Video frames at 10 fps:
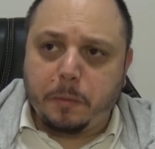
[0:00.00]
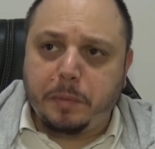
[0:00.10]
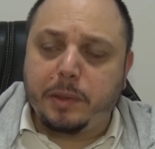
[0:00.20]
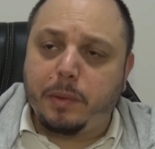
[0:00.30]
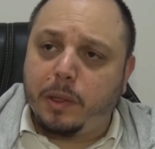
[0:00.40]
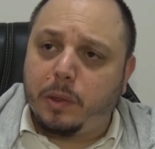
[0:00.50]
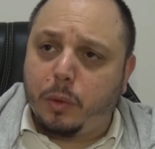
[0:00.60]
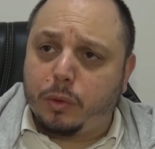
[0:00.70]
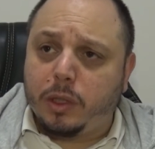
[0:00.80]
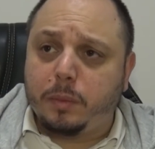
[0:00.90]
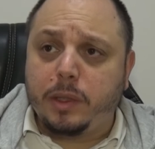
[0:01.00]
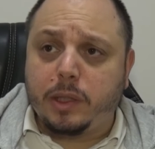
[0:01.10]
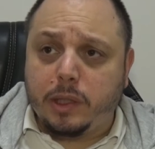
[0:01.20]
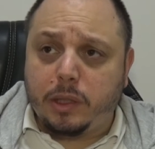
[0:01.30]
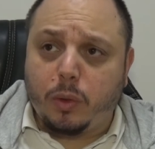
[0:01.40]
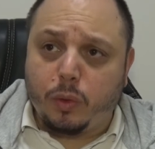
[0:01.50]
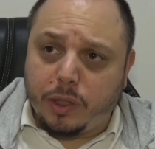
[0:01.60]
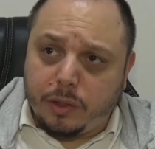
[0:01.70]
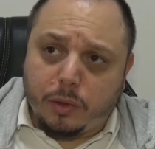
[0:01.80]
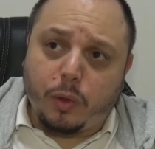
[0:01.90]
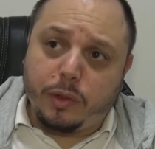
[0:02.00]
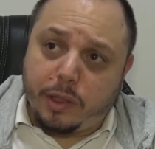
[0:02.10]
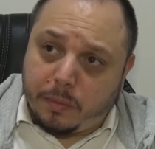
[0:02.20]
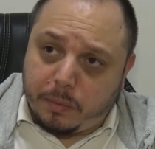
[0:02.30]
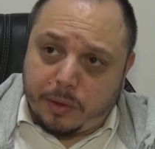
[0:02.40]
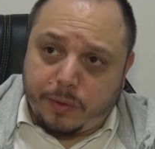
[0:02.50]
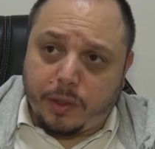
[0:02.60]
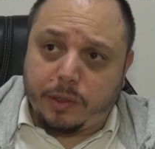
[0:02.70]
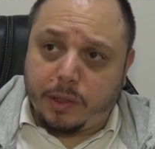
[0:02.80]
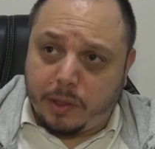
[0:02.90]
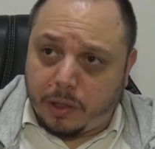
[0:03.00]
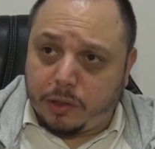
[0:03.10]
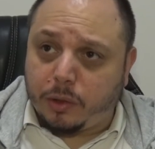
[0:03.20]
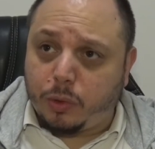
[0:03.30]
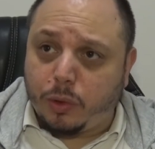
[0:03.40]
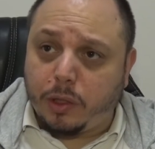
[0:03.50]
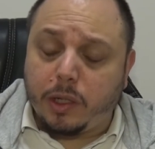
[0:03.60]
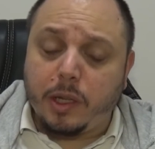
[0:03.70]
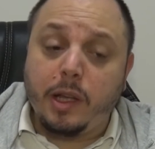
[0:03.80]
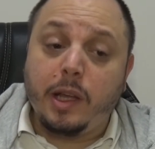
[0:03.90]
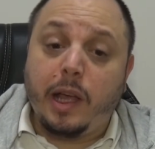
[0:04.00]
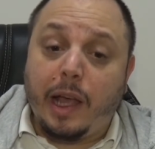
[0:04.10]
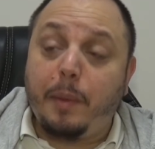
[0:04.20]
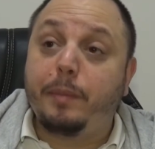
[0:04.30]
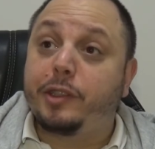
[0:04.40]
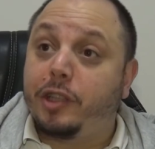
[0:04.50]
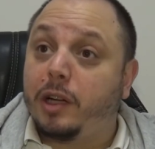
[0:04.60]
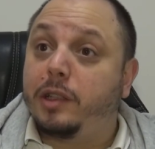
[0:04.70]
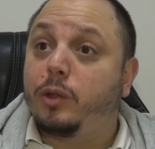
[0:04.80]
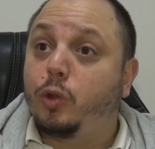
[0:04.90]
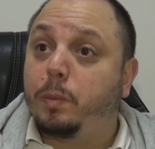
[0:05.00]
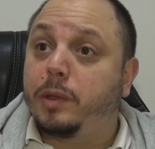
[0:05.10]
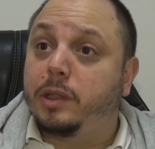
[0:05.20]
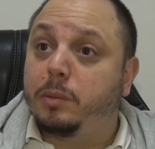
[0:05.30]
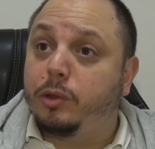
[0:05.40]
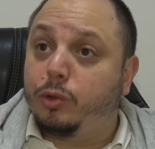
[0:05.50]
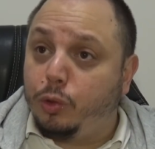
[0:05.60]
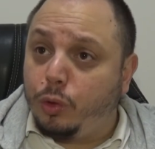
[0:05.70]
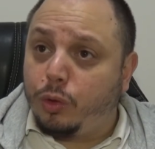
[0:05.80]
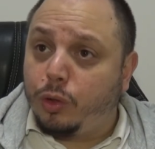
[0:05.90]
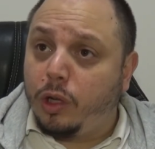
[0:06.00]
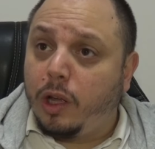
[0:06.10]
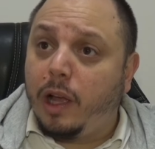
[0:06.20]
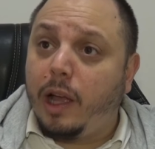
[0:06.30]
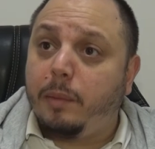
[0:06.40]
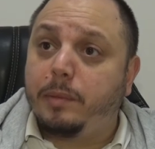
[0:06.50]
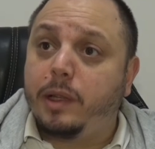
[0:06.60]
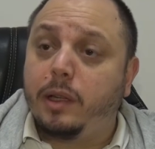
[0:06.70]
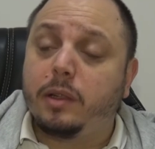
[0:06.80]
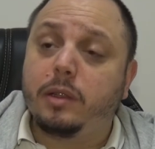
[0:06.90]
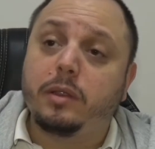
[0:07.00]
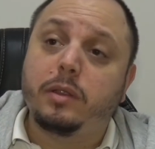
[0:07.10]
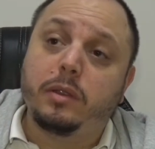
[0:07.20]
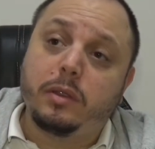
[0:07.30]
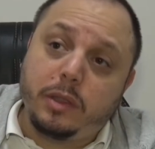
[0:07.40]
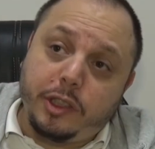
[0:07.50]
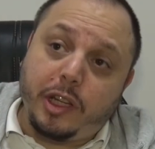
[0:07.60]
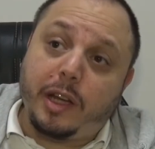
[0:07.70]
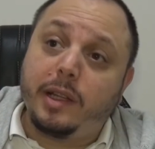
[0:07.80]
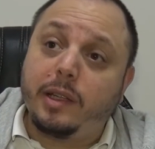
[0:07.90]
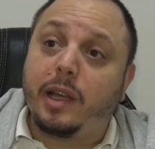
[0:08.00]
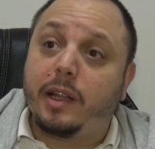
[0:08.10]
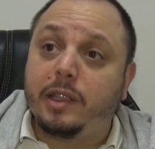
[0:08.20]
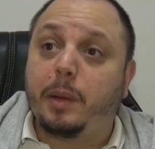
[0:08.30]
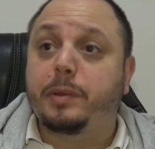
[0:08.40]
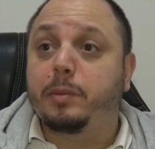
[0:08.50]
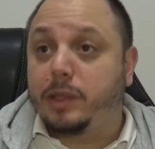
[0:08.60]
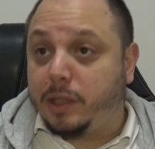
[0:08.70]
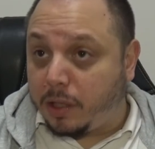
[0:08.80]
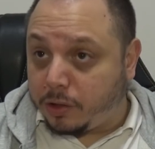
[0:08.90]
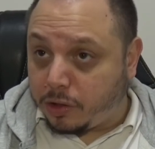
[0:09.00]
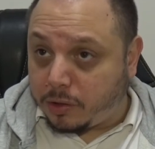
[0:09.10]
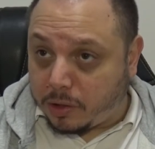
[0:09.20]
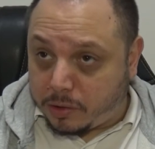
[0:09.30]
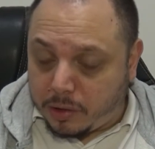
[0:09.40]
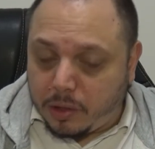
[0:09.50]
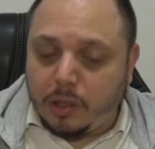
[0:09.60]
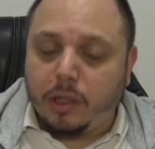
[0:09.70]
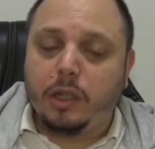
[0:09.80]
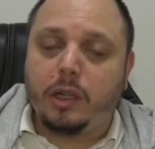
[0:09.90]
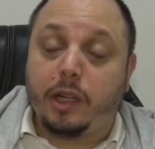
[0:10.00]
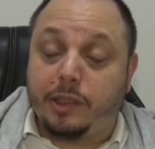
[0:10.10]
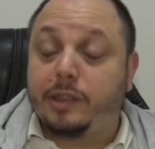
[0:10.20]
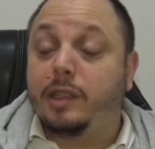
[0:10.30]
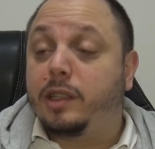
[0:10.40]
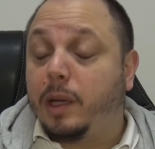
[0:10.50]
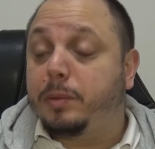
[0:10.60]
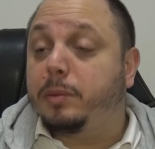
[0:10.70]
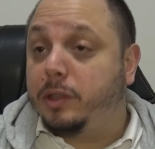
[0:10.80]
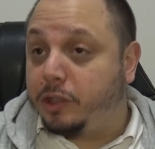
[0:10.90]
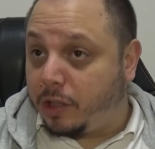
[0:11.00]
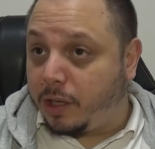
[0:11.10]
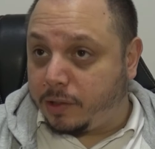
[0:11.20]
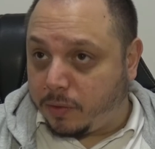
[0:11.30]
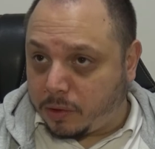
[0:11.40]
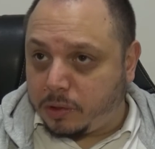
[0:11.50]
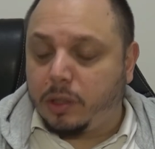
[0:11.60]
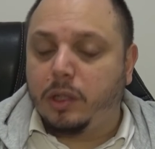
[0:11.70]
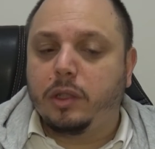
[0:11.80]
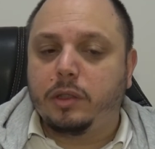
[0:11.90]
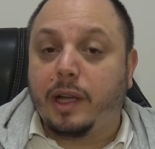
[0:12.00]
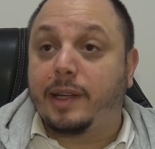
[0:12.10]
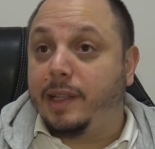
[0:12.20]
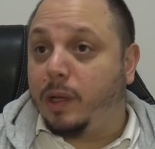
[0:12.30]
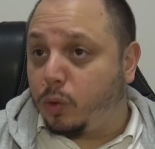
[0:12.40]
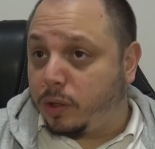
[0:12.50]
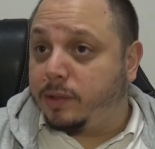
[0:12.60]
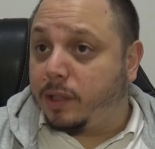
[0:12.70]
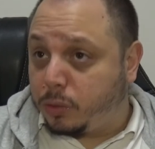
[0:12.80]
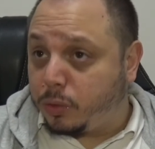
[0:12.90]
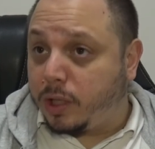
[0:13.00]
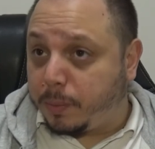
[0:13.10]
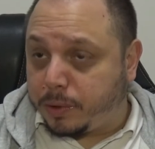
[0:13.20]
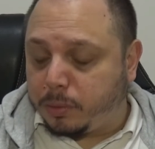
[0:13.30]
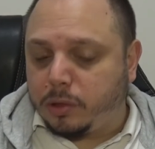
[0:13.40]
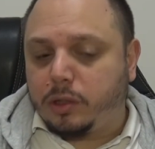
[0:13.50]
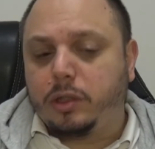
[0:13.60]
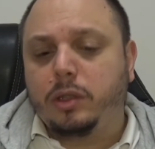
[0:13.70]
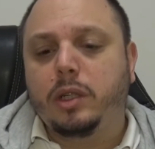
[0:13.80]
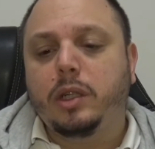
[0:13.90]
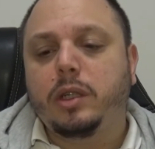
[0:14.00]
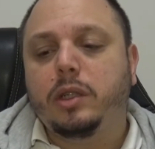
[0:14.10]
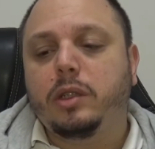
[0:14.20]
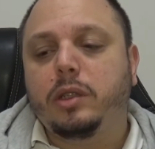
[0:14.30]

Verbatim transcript: Bizim aylık ortalama 40 konteyner gönderimimiz var ihracat olarak. Hem dışarıdan topladığımız yük hem de e, içeriden kendi yaptığımız ihracatlar. Acentalık yaptığımız işler de var. Nakliye organizasyonunda yaptığımız için. E,